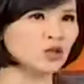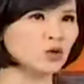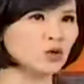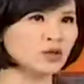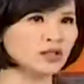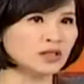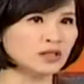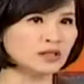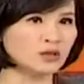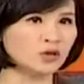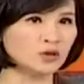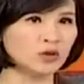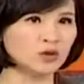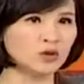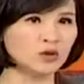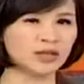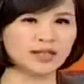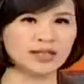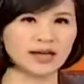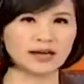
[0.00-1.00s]
经过几次选
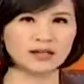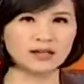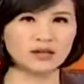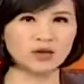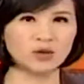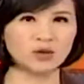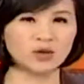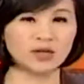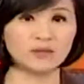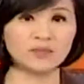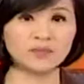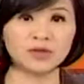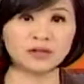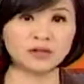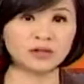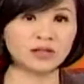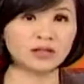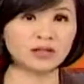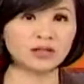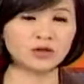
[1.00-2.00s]
举讲很久了，
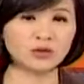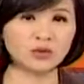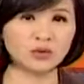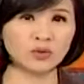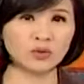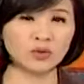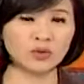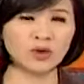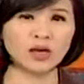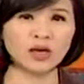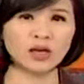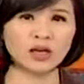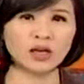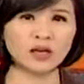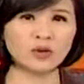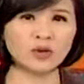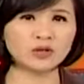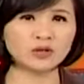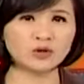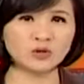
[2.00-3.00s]
这一次终于
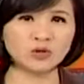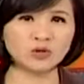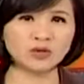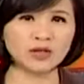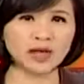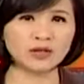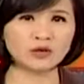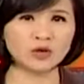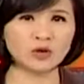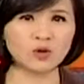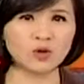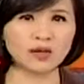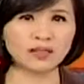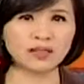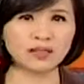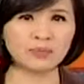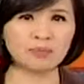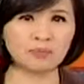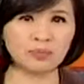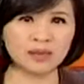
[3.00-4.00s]
因为总统大选的关
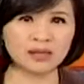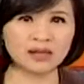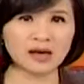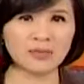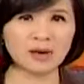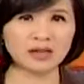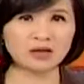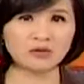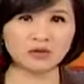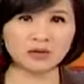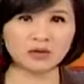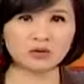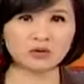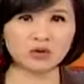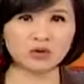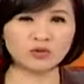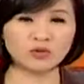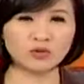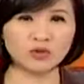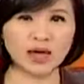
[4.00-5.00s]
系，逼他把农舍
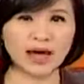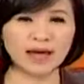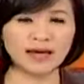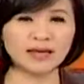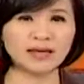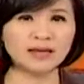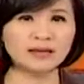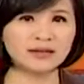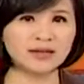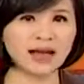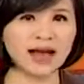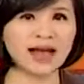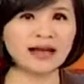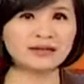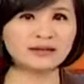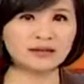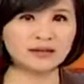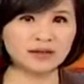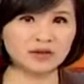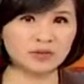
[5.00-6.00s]
捐出来，这个
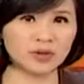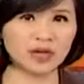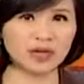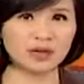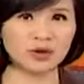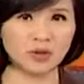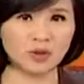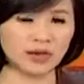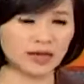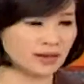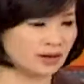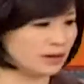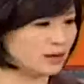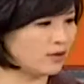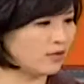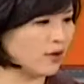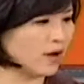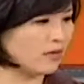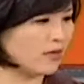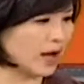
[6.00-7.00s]
案子是不是可以用类似
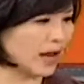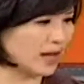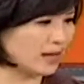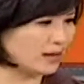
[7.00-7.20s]
的方法